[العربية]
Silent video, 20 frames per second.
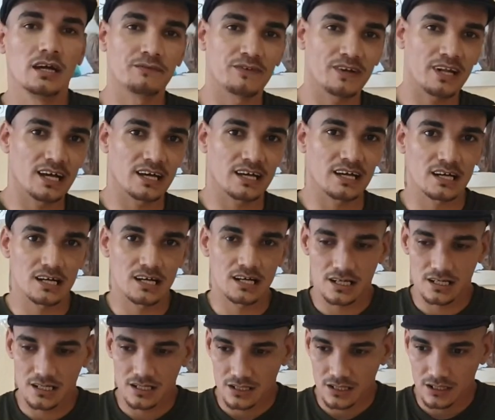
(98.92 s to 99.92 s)
هي في الحقيقة
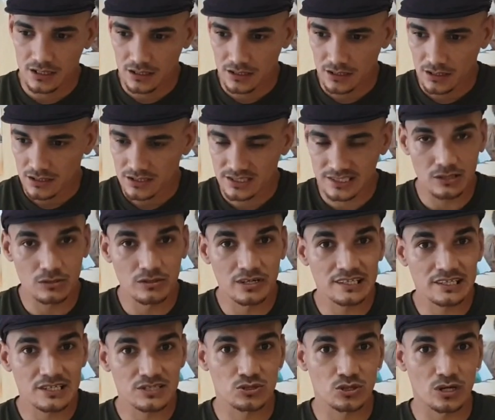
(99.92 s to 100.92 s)
آه،
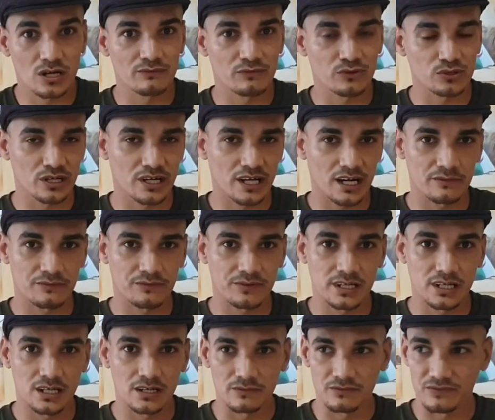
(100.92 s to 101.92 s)
صالونات الصورة
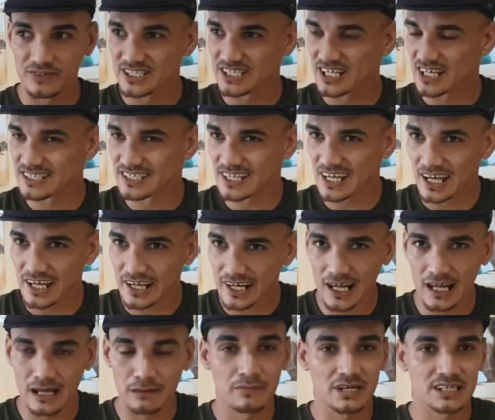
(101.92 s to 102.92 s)
الفوتوغرافية في الجزائر
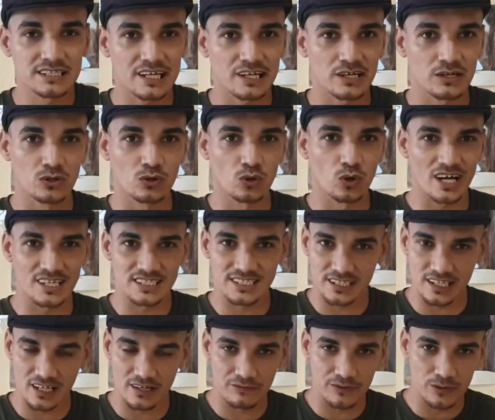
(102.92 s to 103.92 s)
عامة
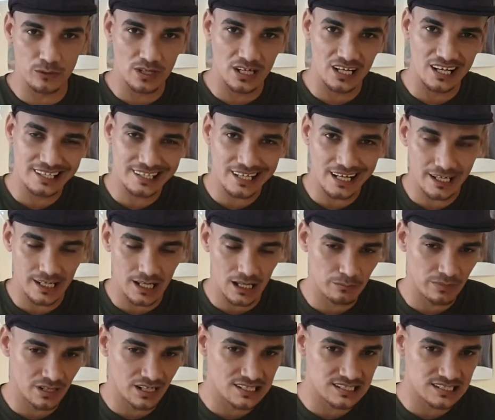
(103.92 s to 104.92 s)
وخاصة في ولاية عنابة